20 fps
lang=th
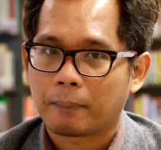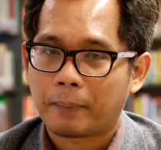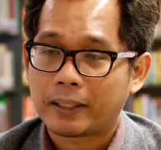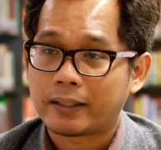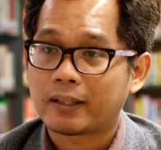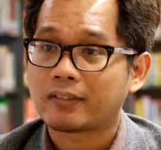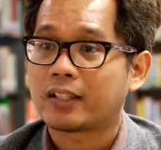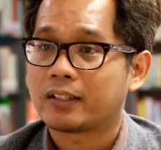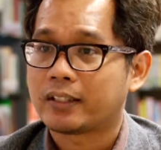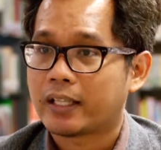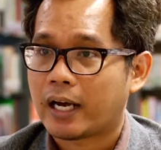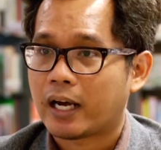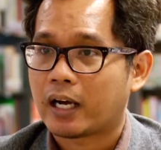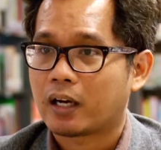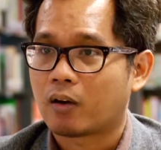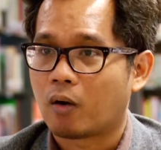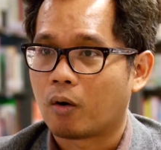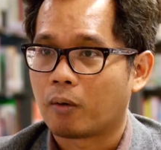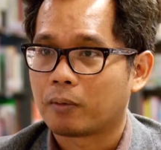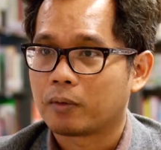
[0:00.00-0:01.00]
พันธสัญญา
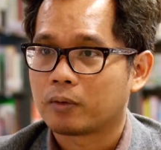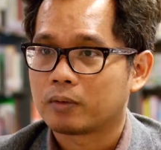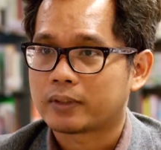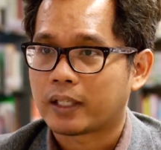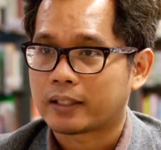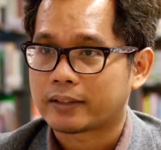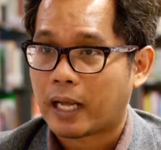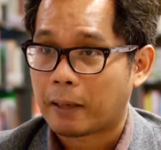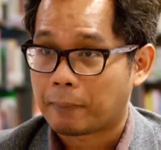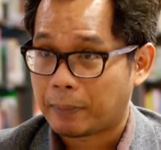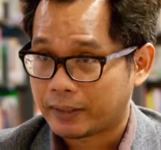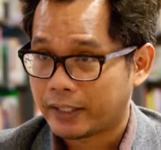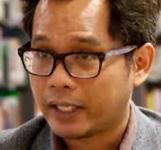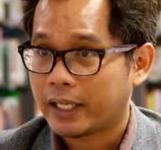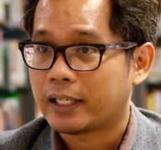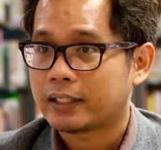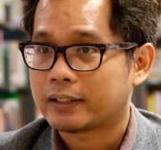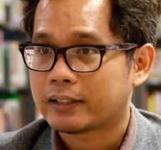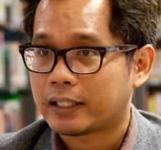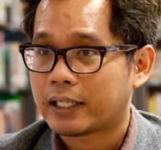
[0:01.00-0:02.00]
ของต่าง ๆ ประเท
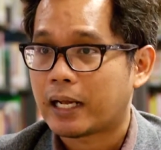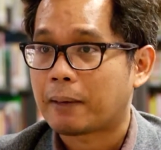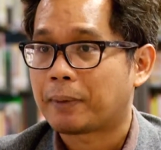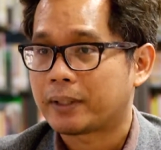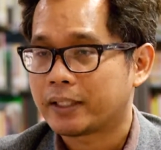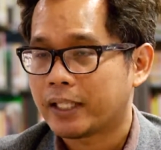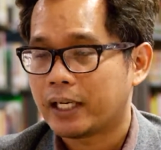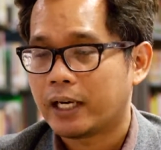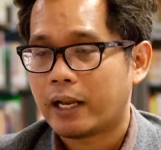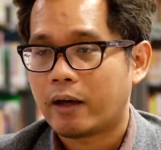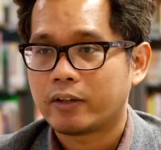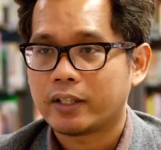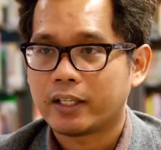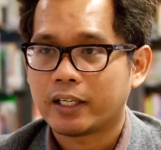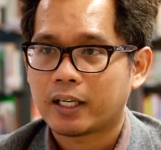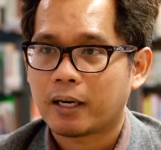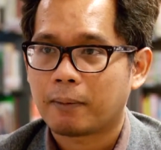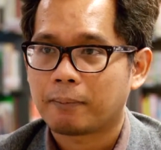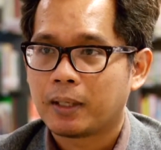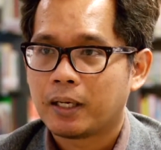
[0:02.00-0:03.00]
ศนานาประเทศแล้วเนี่
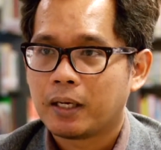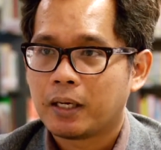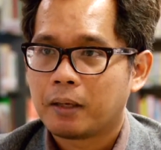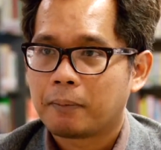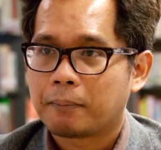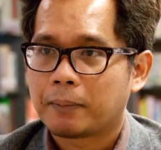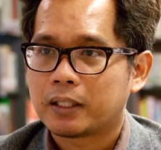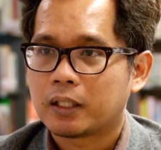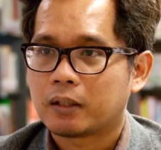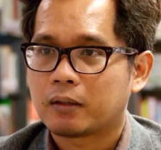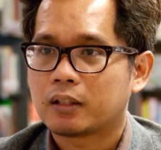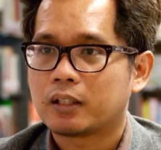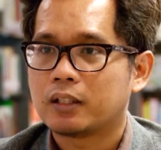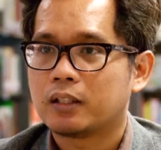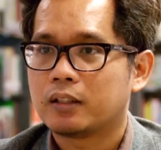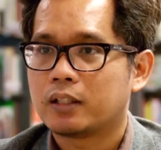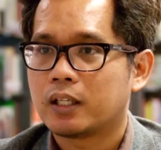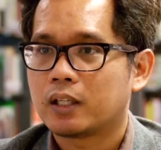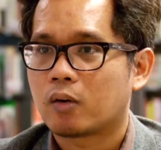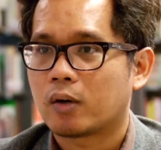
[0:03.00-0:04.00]
ยนะครับ มันยัง
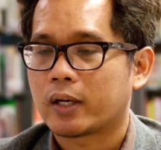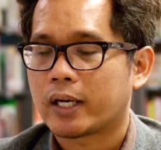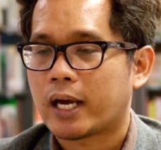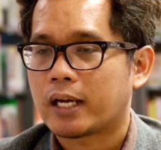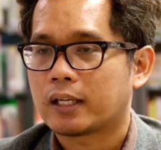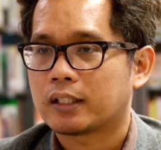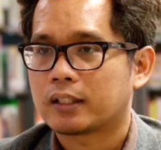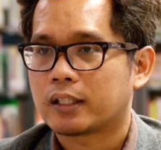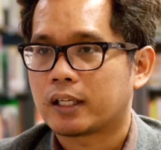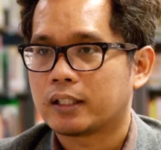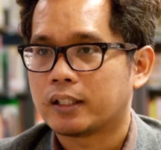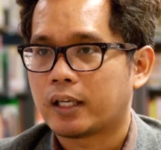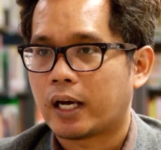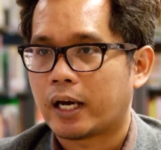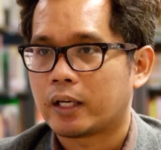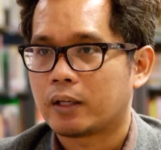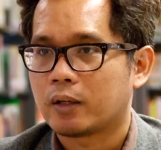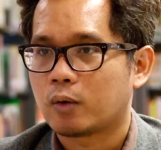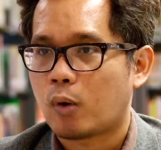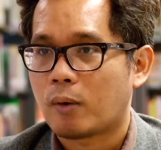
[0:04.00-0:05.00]
คือเรื่องของการข
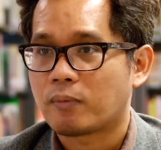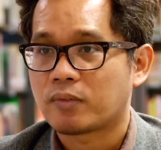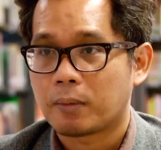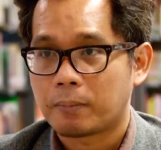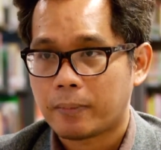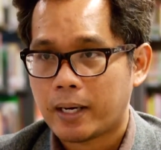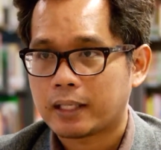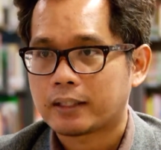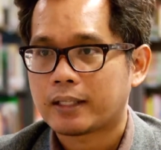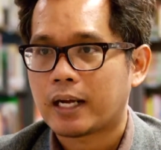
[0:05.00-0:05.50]
ยายความสามารถ